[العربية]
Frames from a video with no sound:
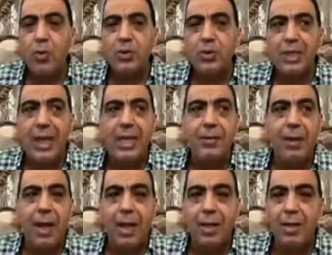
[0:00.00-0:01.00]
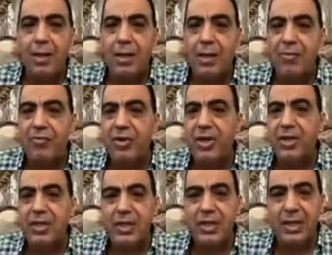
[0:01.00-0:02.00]
واتكلم عن آه،
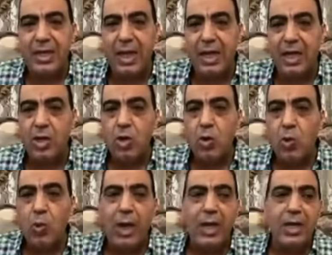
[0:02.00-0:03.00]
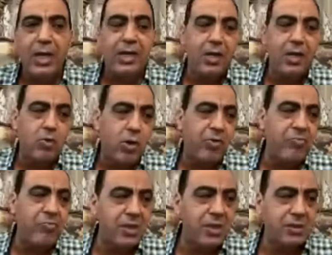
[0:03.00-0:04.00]
فرقة النادي الأهلي وقال ان الكرة
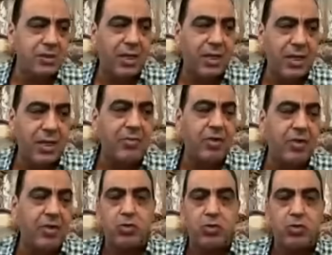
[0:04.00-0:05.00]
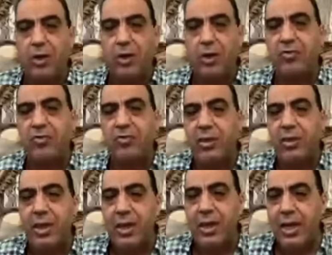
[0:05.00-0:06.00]
في مصر تختلف عن الكرة في جنوب
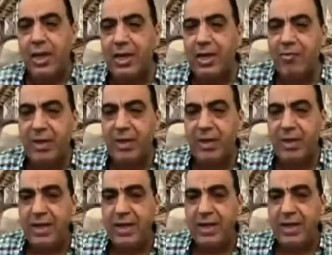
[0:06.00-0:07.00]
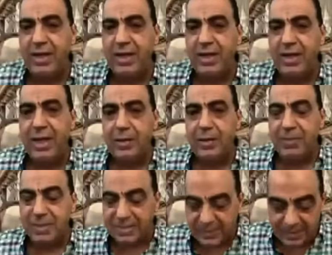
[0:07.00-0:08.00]
افريقيا هنا الفنيات اعلى
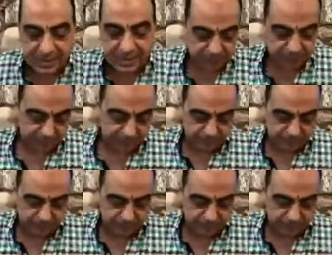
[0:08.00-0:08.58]
بكتير